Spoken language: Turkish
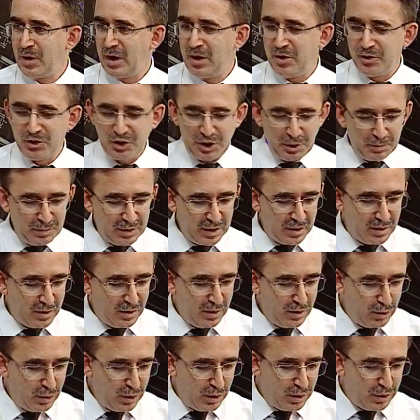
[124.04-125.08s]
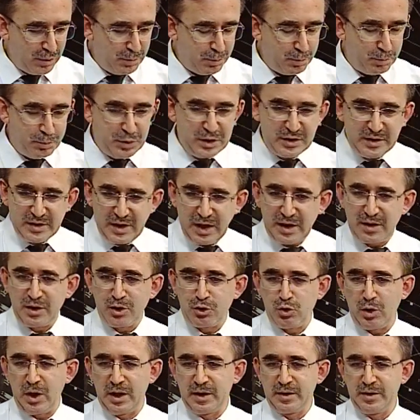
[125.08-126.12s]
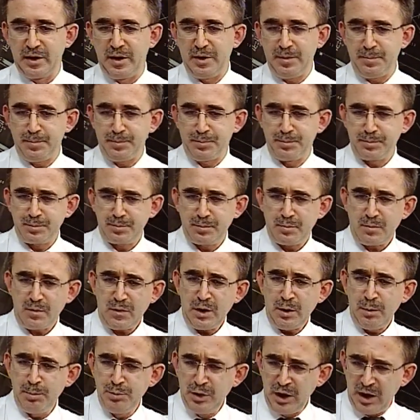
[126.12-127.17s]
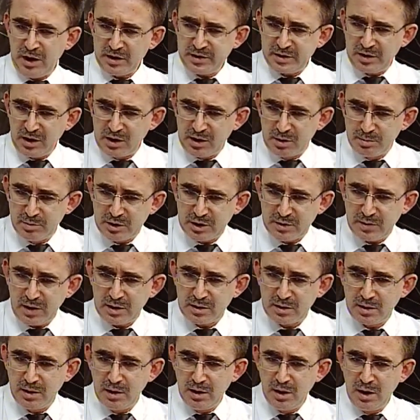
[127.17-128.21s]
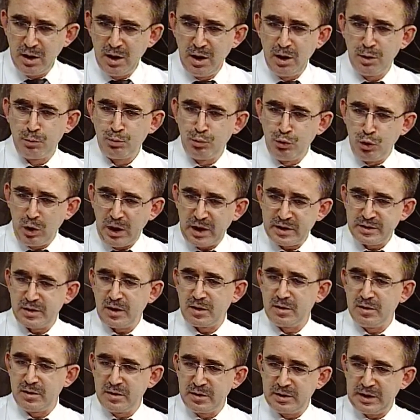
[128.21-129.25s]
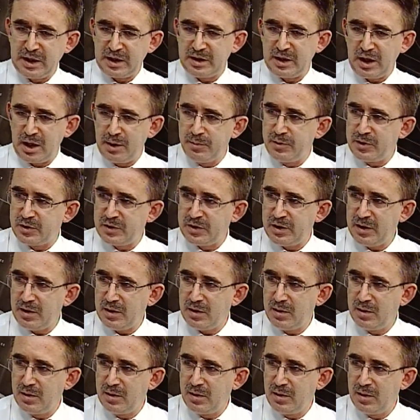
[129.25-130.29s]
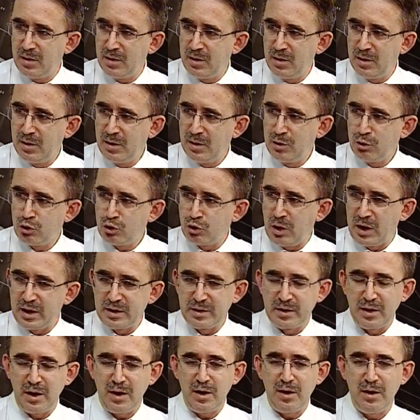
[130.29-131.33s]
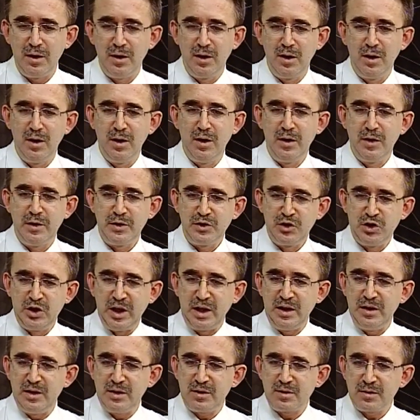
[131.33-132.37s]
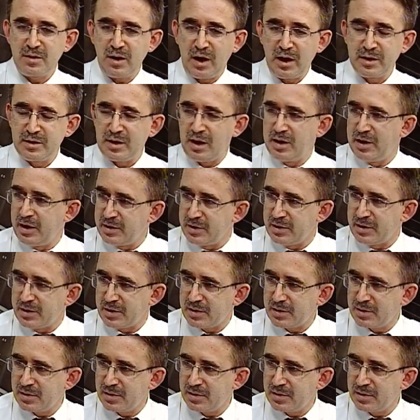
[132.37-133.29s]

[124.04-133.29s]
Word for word: Şimdi bizler de şu anda bir hastalığımız var. Bu hastalığın tedavisi şu anda gelir adaletidir.